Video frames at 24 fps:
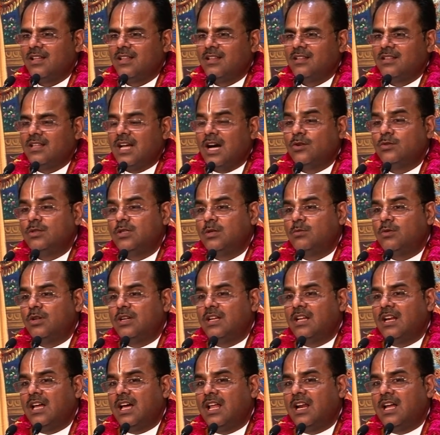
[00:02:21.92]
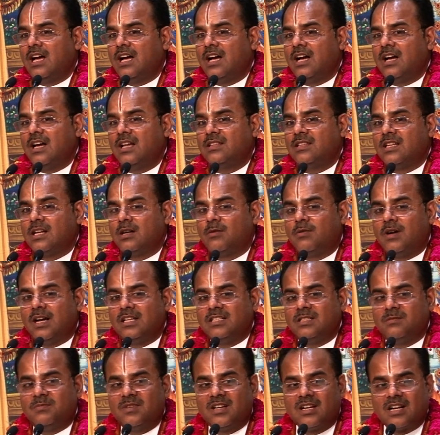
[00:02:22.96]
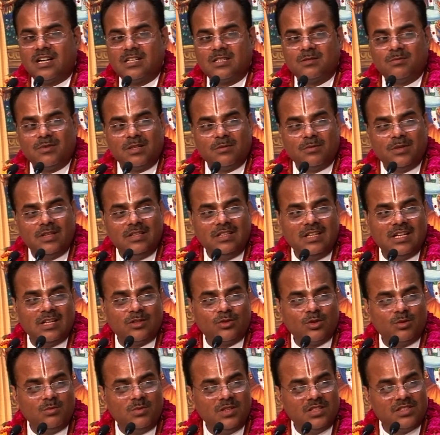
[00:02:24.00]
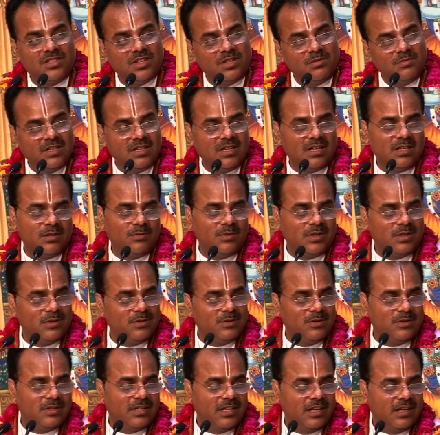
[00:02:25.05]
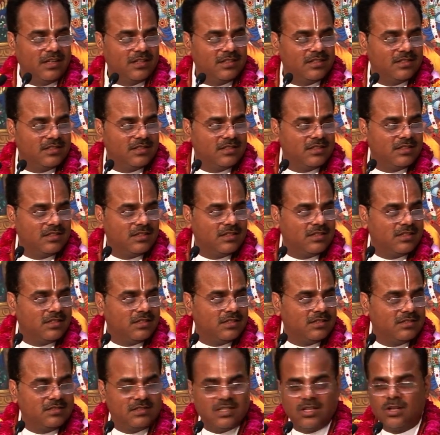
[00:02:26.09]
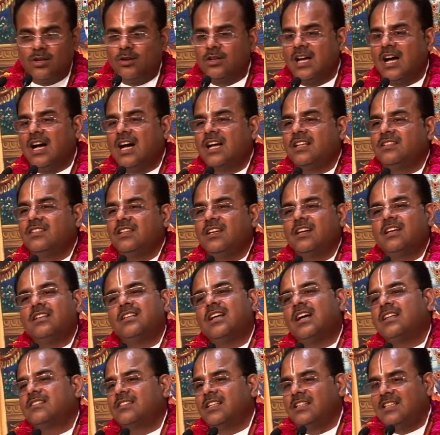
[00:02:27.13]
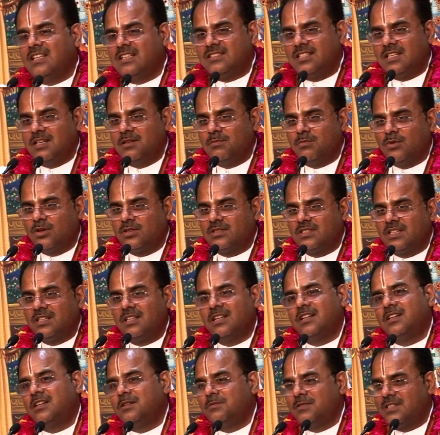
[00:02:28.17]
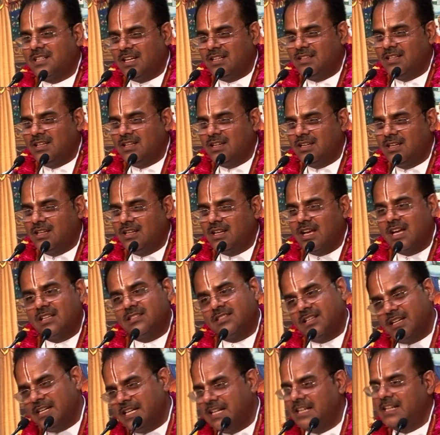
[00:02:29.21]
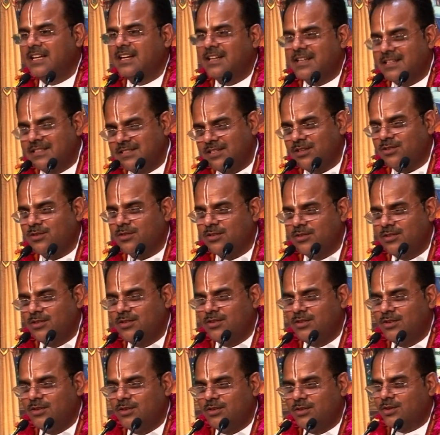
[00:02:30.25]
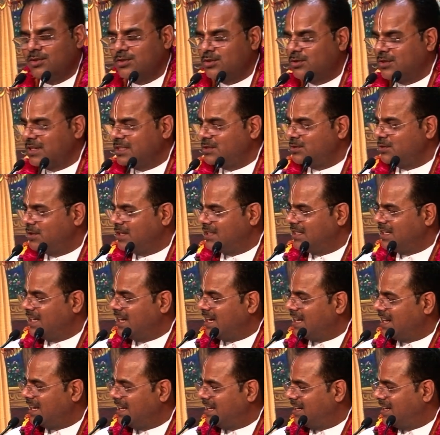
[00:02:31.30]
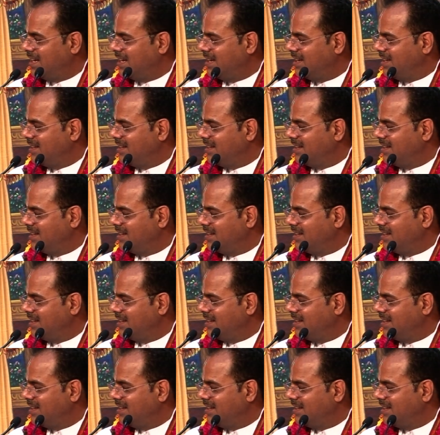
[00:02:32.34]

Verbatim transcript: दाऊ जी बोले लाला दरवाजे पे खटपट भई है तो भीतर भी गड़बड़ होगी चलो या हाथी के दांते ये सही भौतन ने निपटा देंगे या संग ही लेके चलो और तो कचो हथियार है ना